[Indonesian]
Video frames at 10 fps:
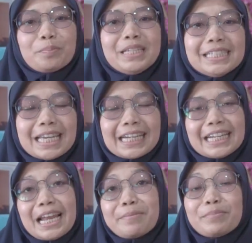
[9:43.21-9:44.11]
bijak
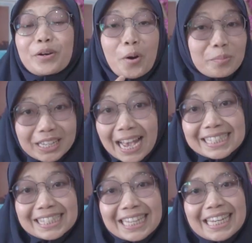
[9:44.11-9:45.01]
dalam
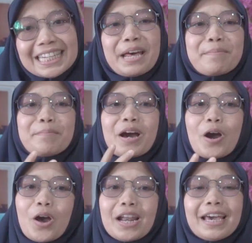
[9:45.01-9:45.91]
berkomunikasi dan
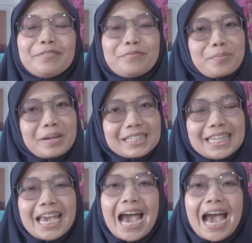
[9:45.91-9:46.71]
mengolah informasi